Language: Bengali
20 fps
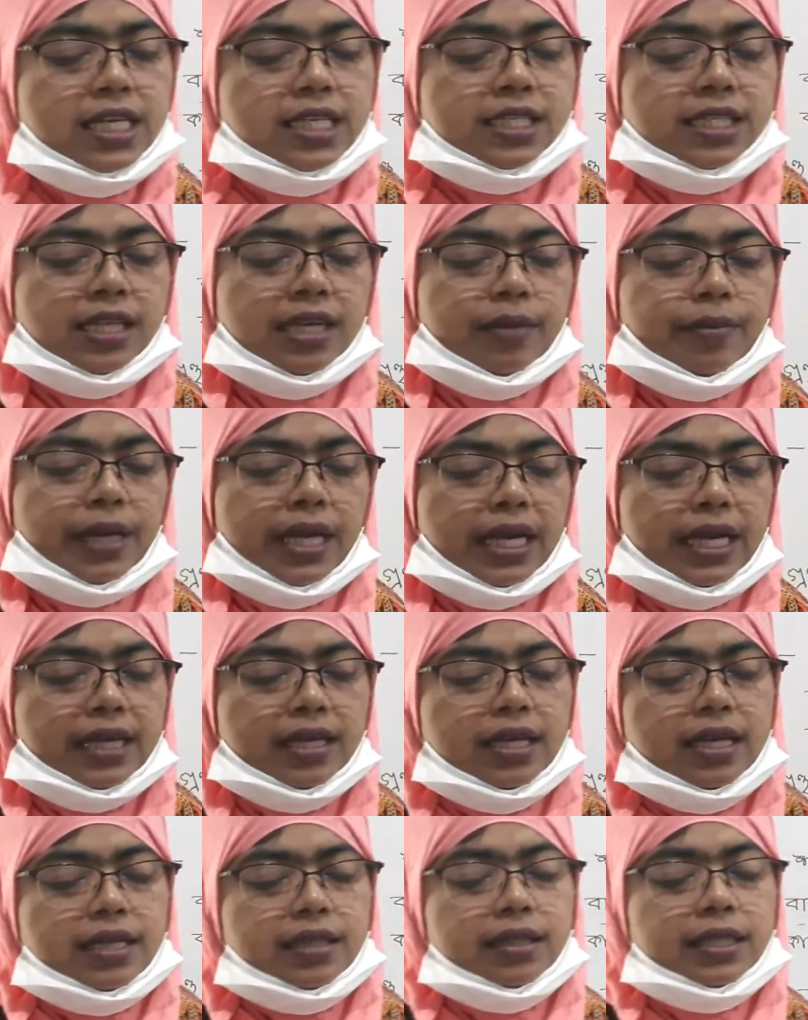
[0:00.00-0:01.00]
ছেলেবেলায়
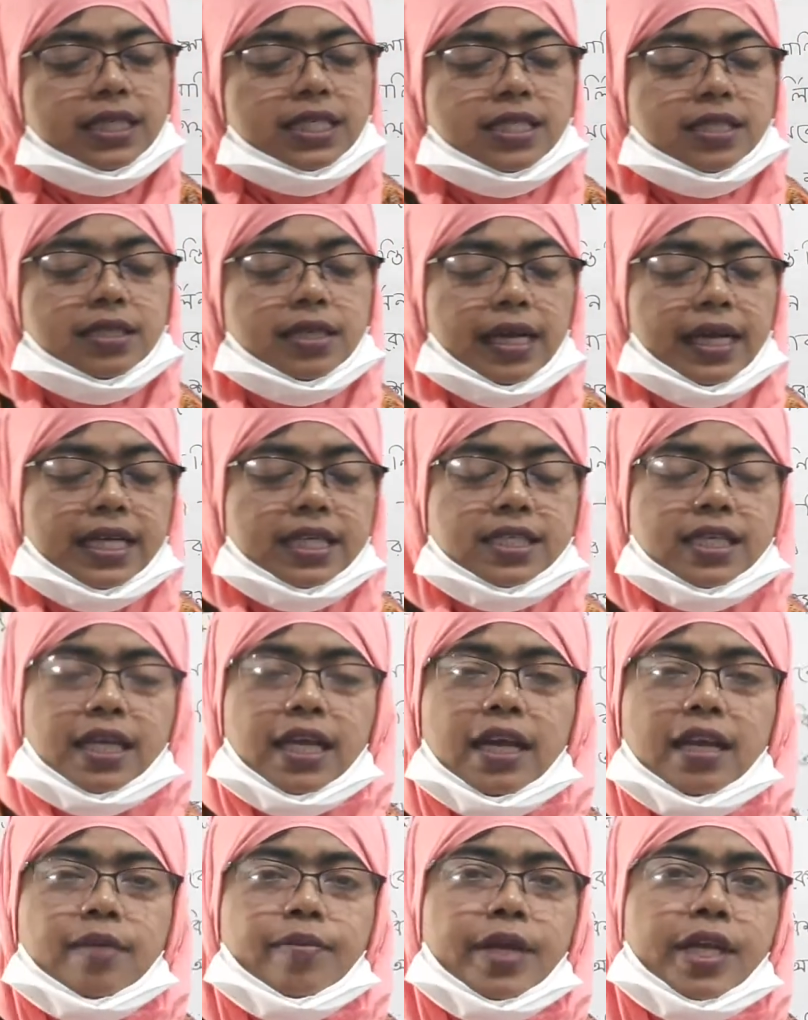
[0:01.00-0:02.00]
তৃষ্ণায়
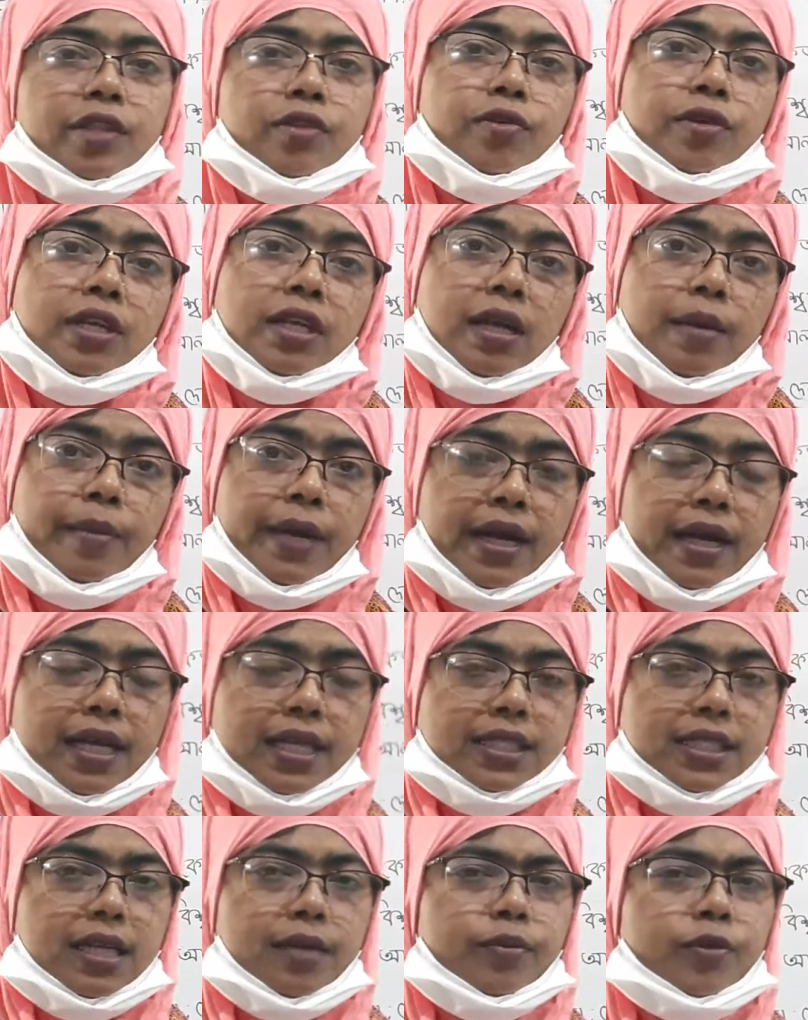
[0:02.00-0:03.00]
সেখানে বেদুইনরা মারা
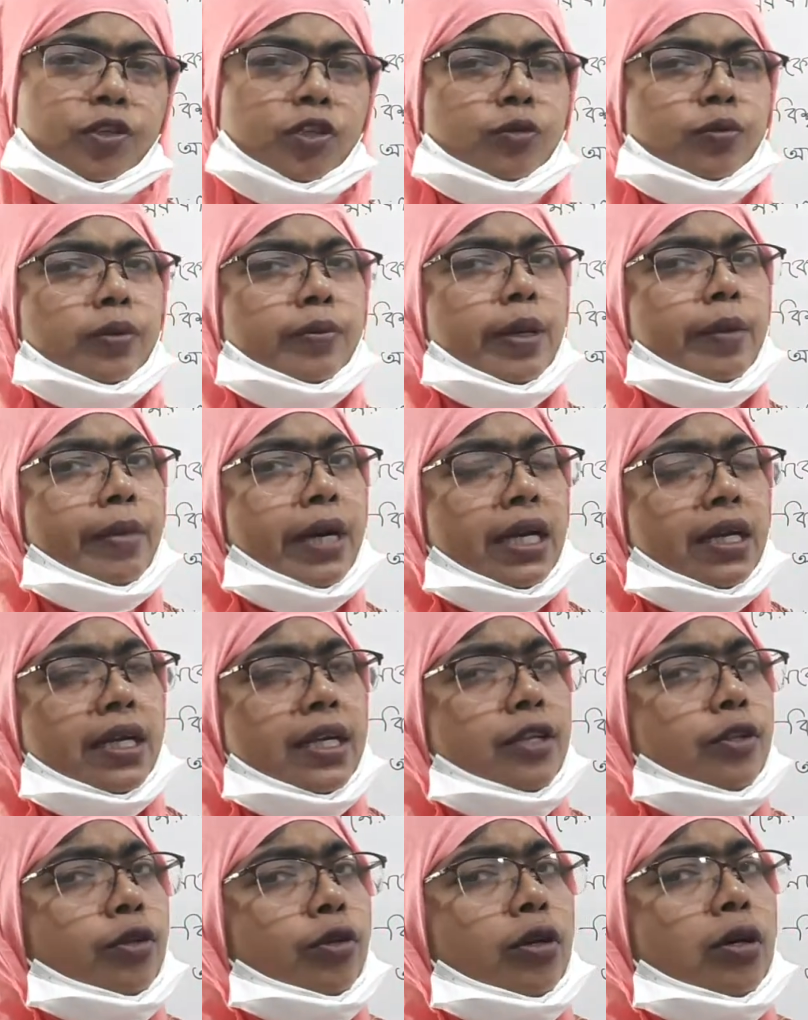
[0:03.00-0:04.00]
যায় মরুভূমি
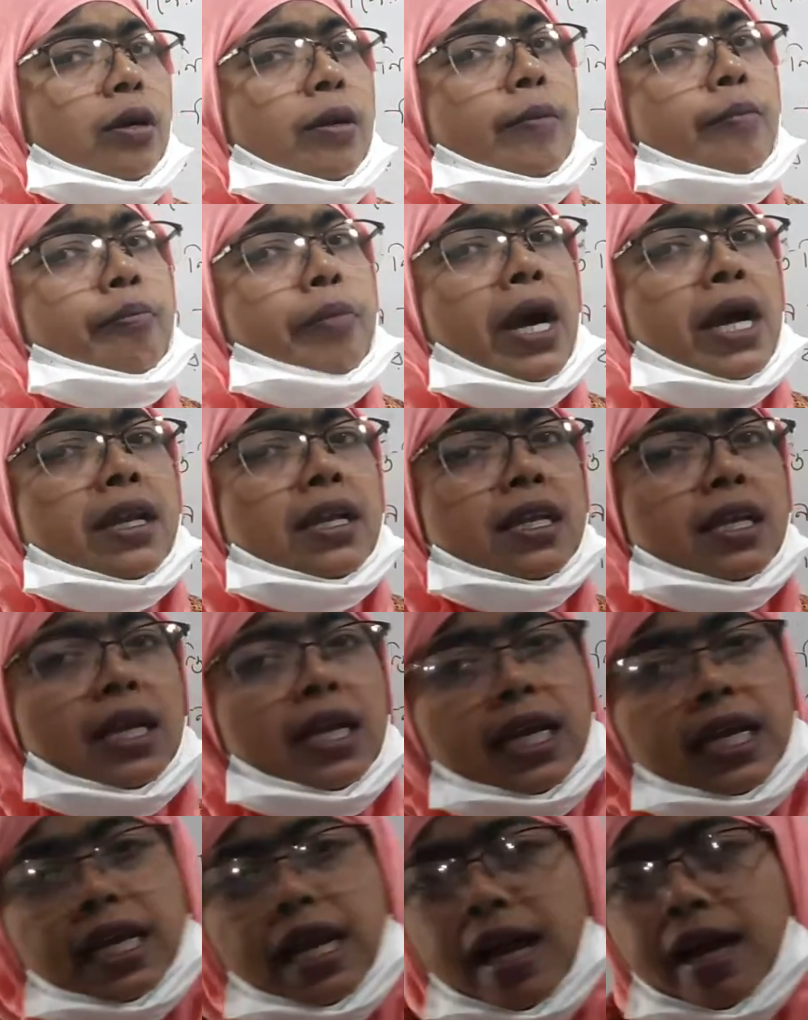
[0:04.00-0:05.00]
মানেই তো পানি
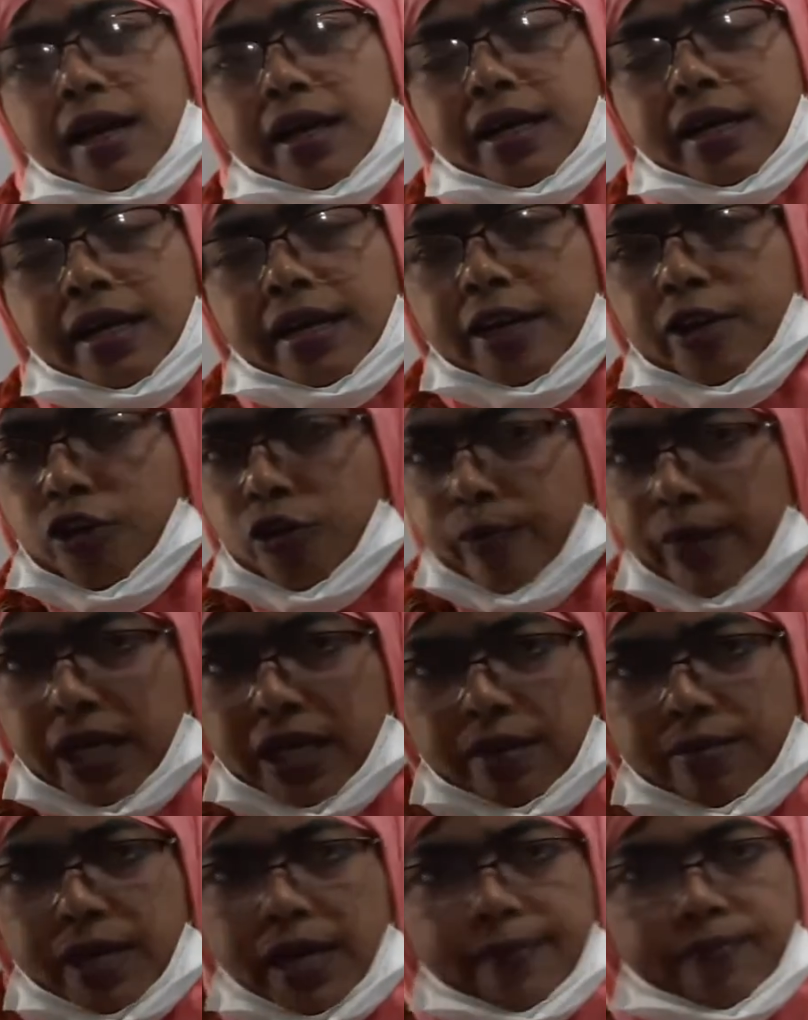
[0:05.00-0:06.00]
নেই হাহাকার এরকম
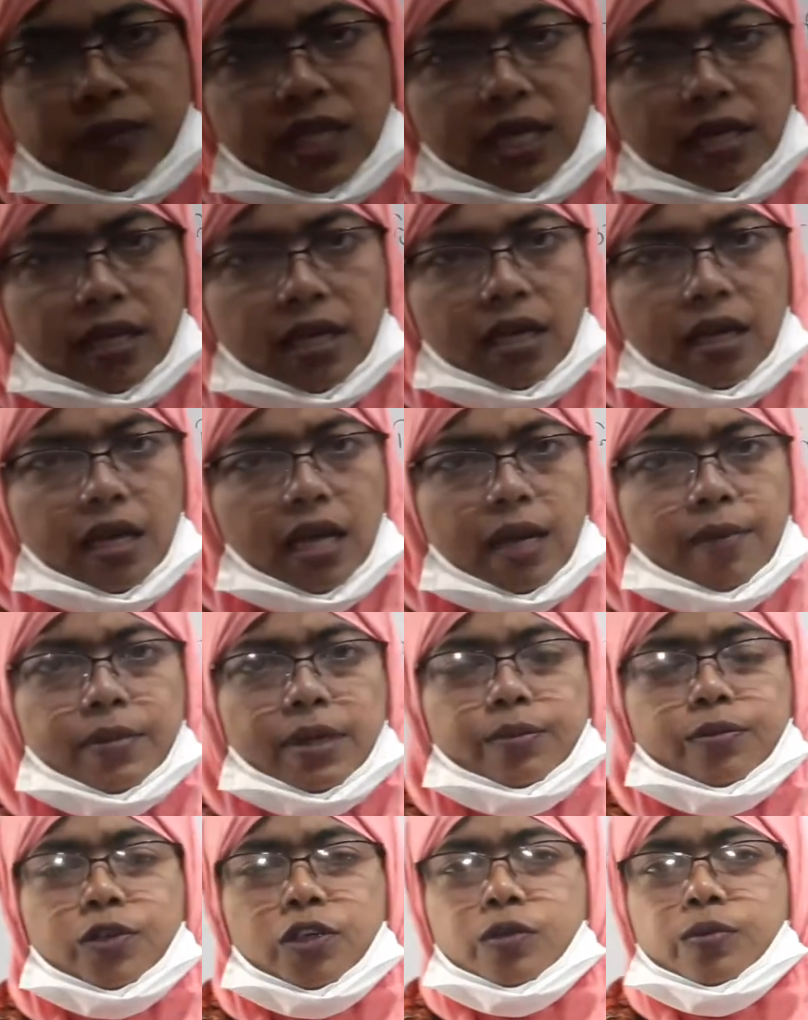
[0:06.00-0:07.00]
একটা ভাব তাই না আমরা
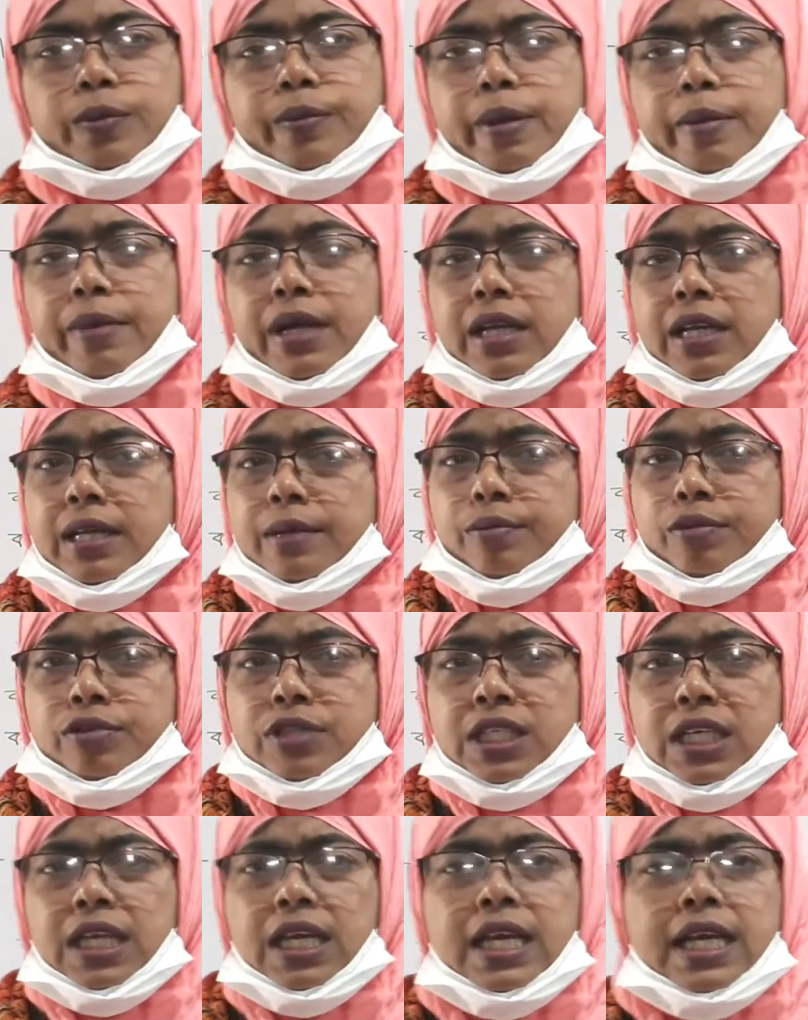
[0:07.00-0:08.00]
মরুভূমি মানেই
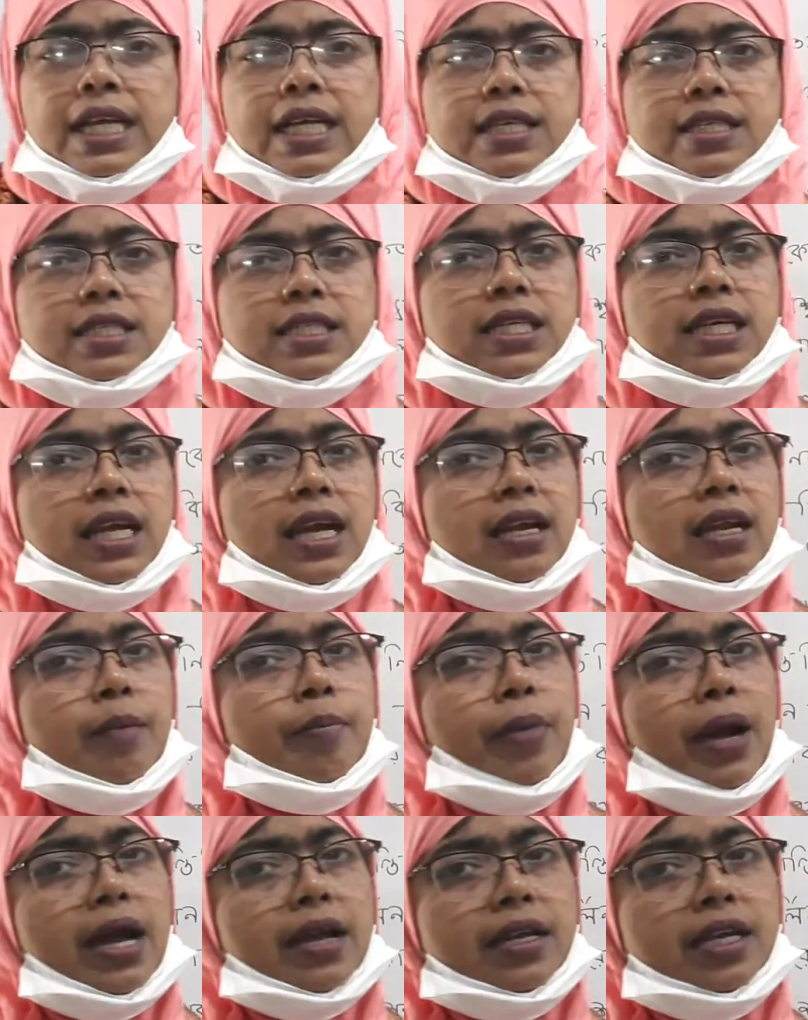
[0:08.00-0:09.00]
বুঝি যে সেখানে
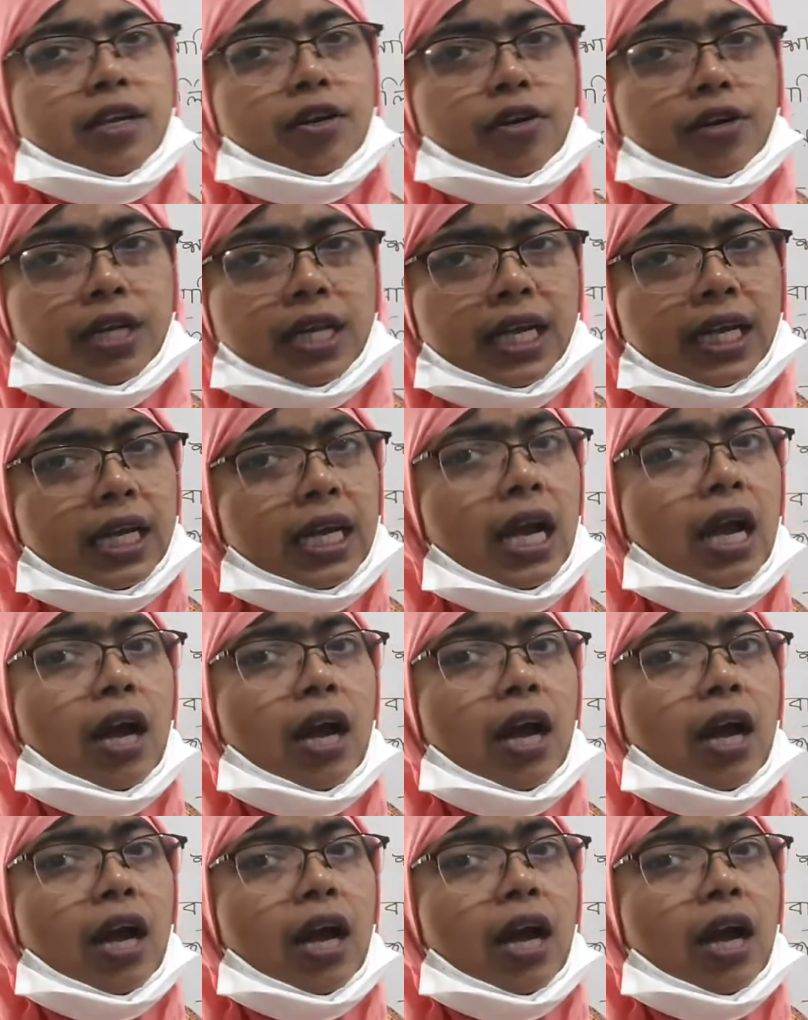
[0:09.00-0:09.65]
পানির অনেক